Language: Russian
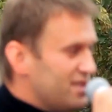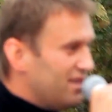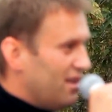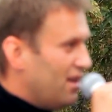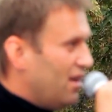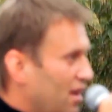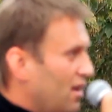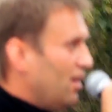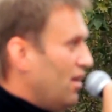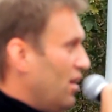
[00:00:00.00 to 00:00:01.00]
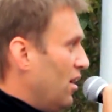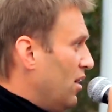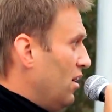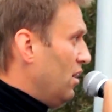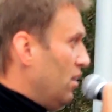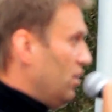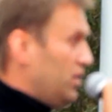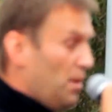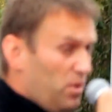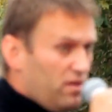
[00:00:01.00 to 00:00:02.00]
конце,
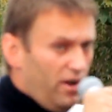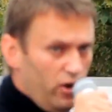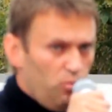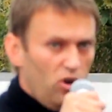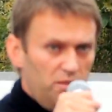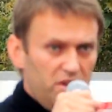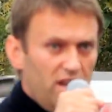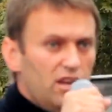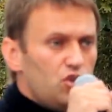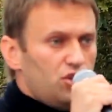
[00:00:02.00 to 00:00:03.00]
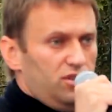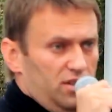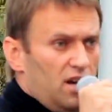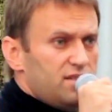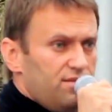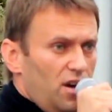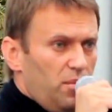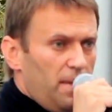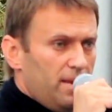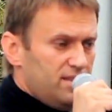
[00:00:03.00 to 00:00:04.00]
я поговорю более-менее лично, так как с
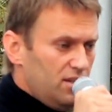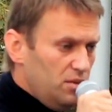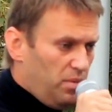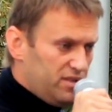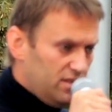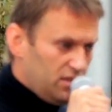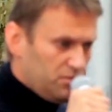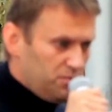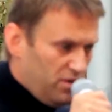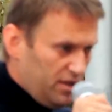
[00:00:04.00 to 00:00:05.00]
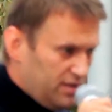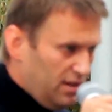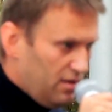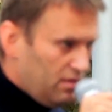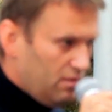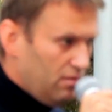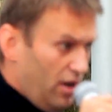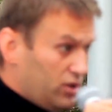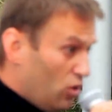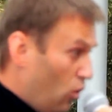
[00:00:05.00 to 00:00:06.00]
вами, с одним процентом избирателей.
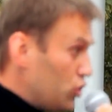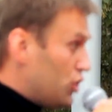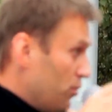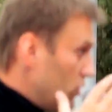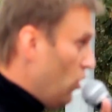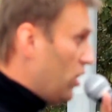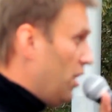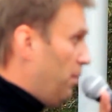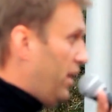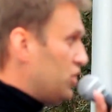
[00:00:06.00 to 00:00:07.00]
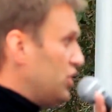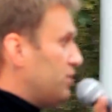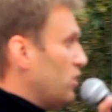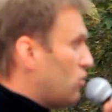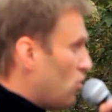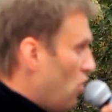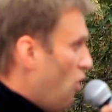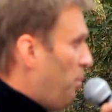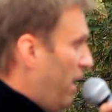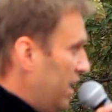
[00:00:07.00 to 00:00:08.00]
Это очень много. Покажите мне
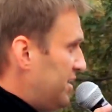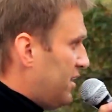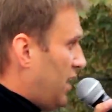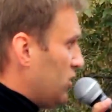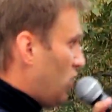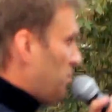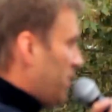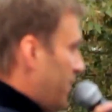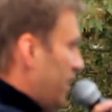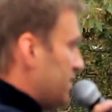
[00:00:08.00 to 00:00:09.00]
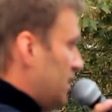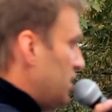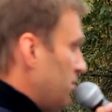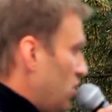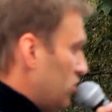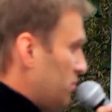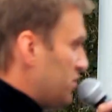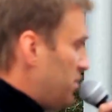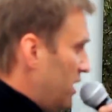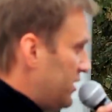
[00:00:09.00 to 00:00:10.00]
другого политика, который поговорил с одним
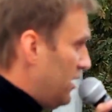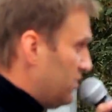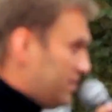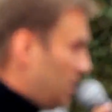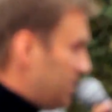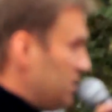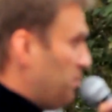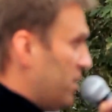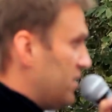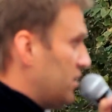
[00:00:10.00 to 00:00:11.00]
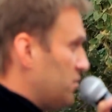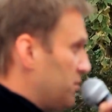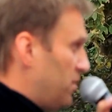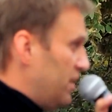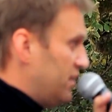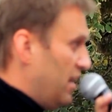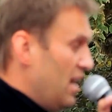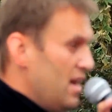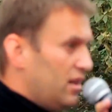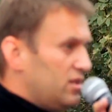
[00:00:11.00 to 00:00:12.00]
миллионом избирателей, с одним процентом
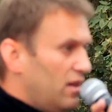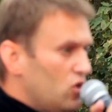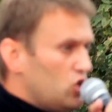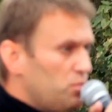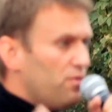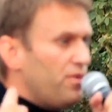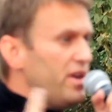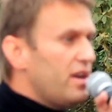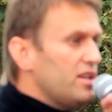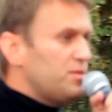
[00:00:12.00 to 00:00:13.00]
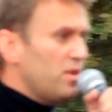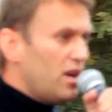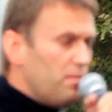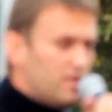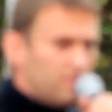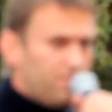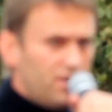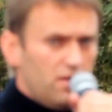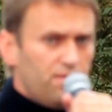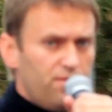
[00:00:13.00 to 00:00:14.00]
избирателей. Для того, чтобы выиграть мэра,
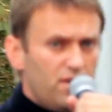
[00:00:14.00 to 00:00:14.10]
вы,